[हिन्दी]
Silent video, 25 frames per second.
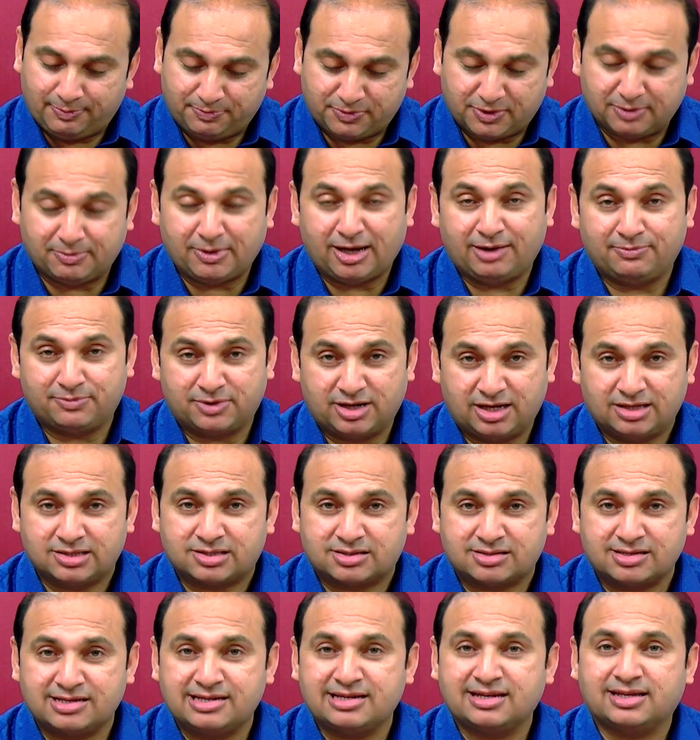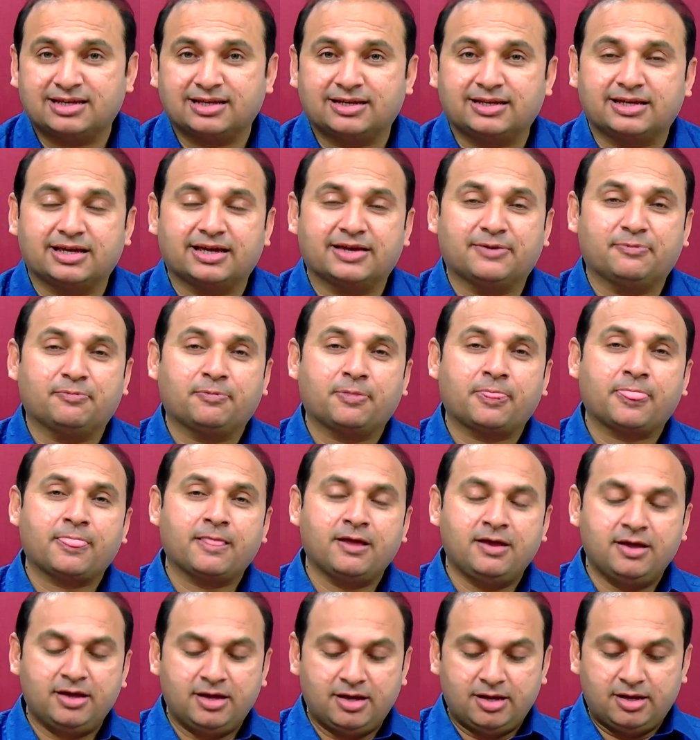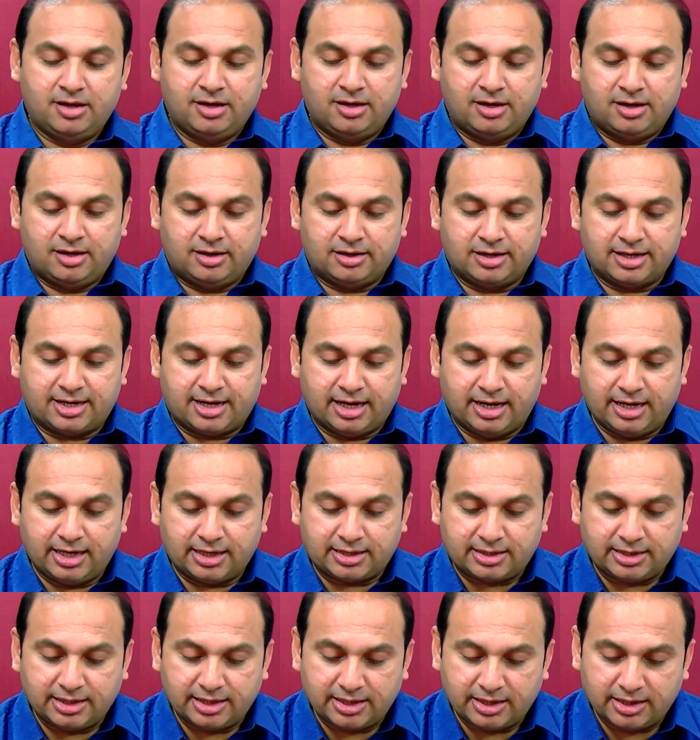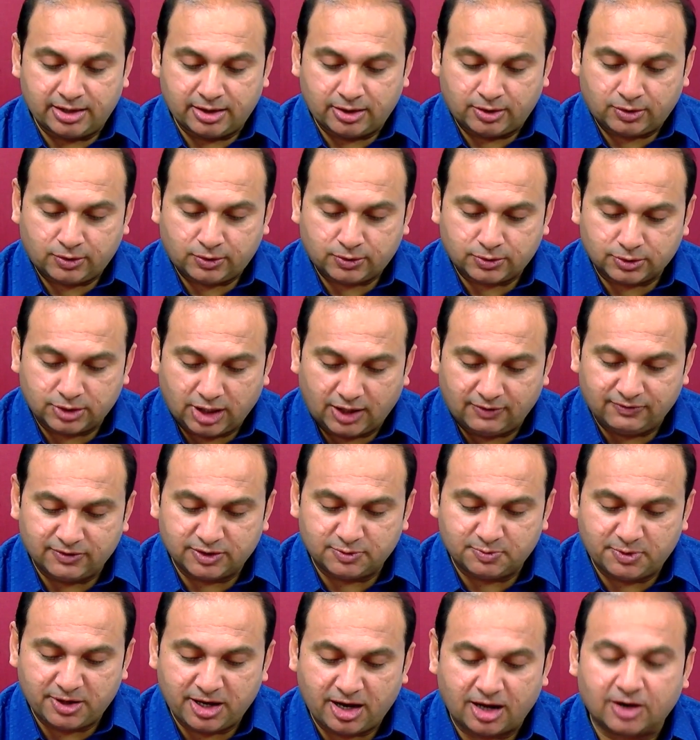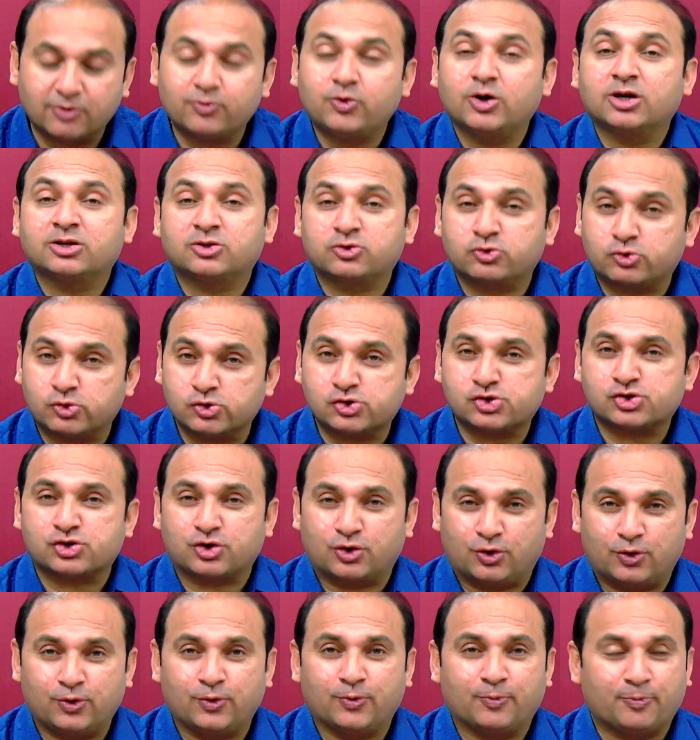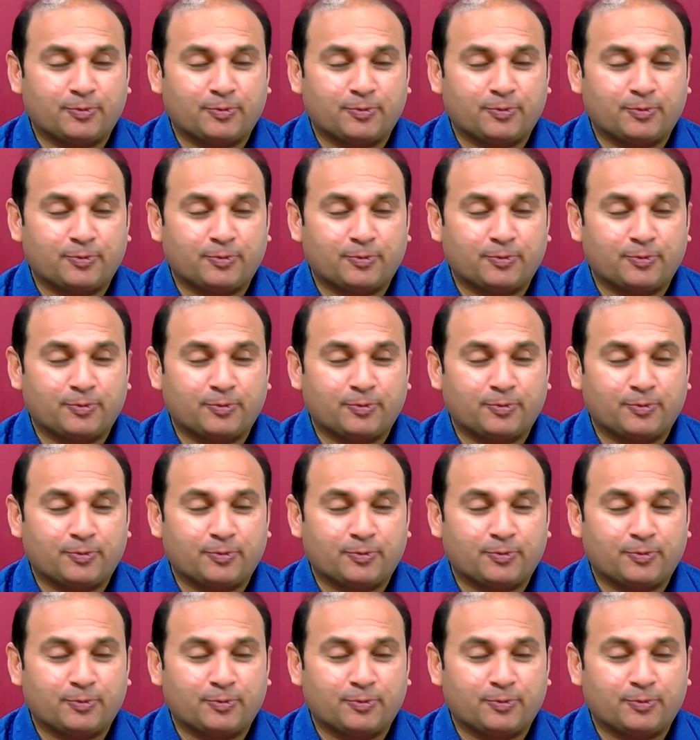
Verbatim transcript: आप तमाम नाजरीन के लिए लिखा है कि खुदावंद में हर वक्त खुश रहो